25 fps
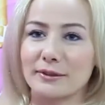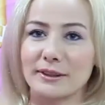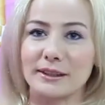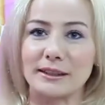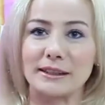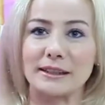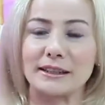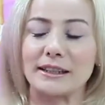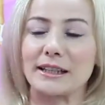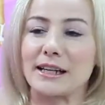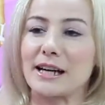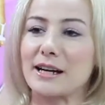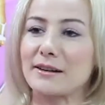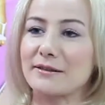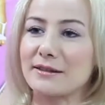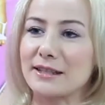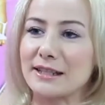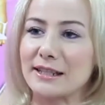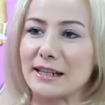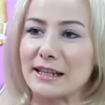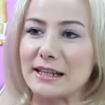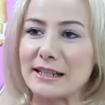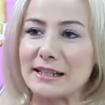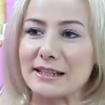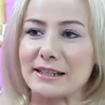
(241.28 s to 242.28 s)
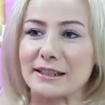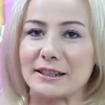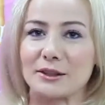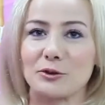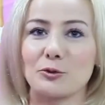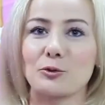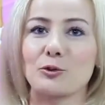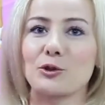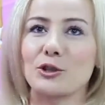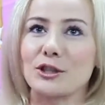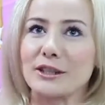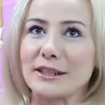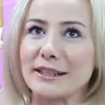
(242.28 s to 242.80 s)
э, такая встряска
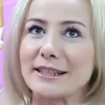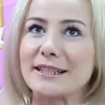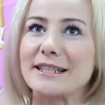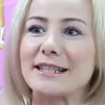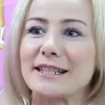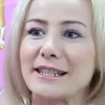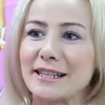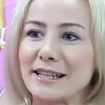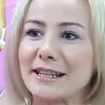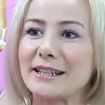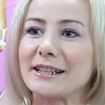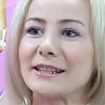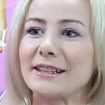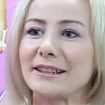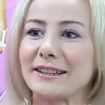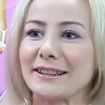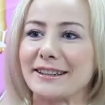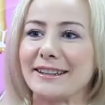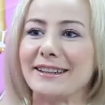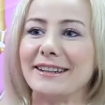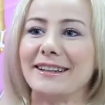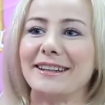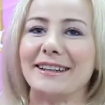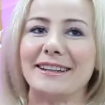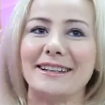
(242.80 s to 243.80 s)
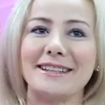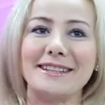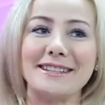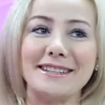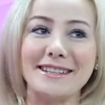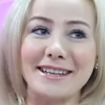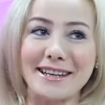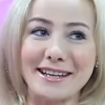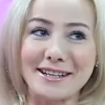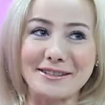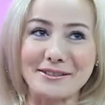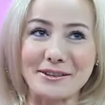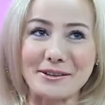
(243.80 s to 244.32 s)
души, тела, тела
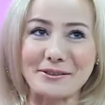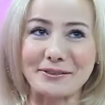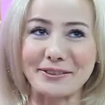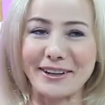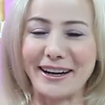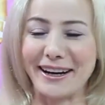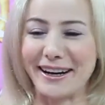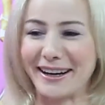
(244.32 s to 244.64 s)
нервов.